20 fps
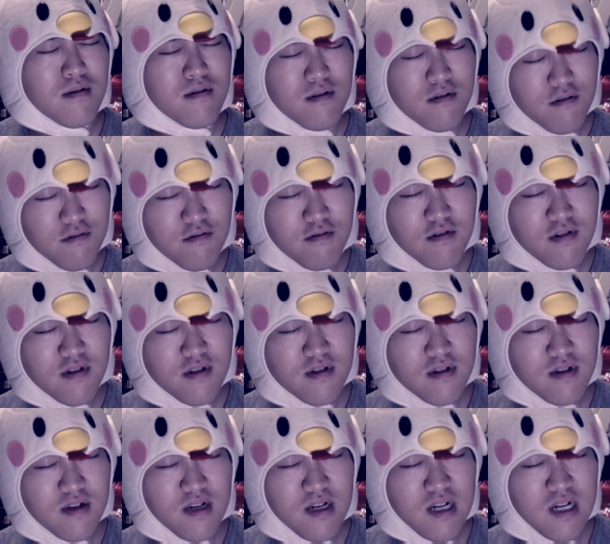う、こいつ
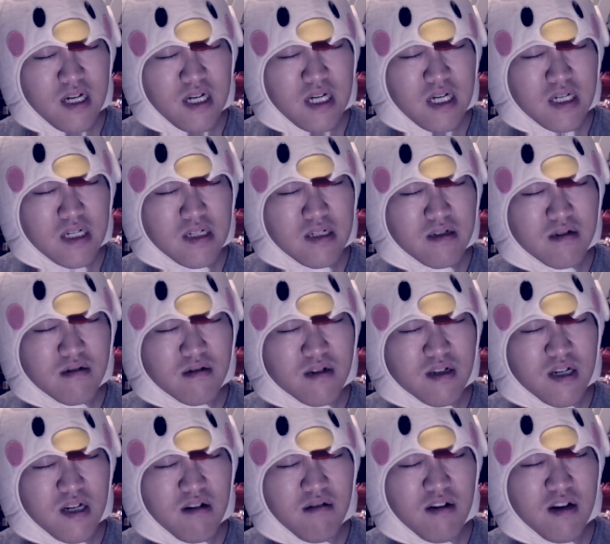ら、
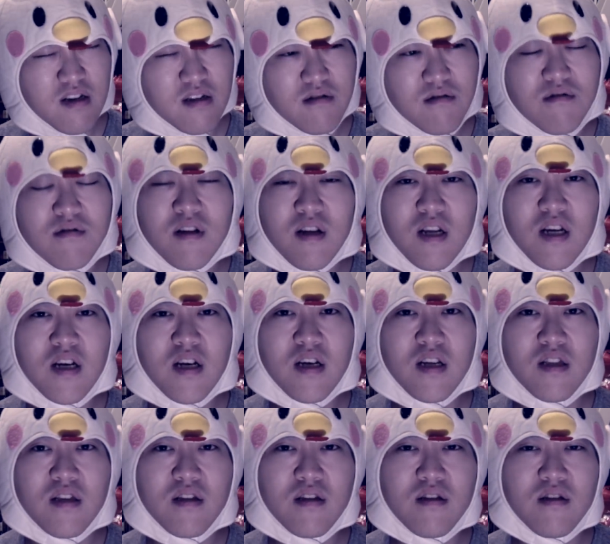かわいそうだ
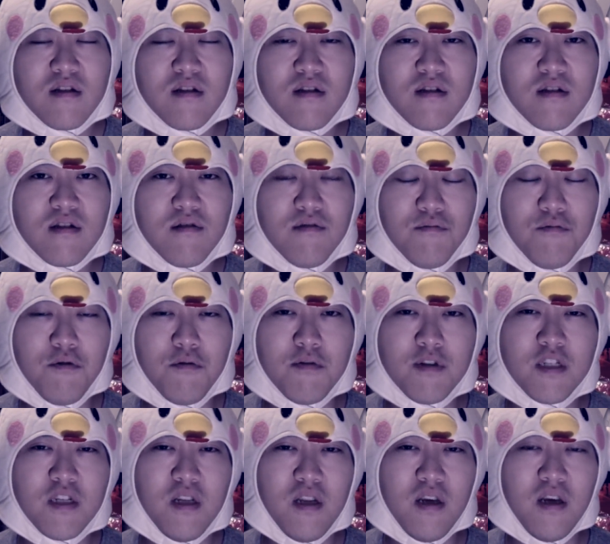なって思いま
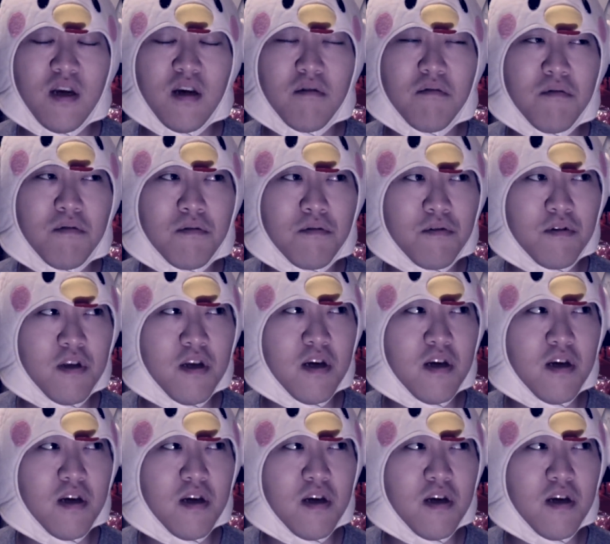したね。本当に。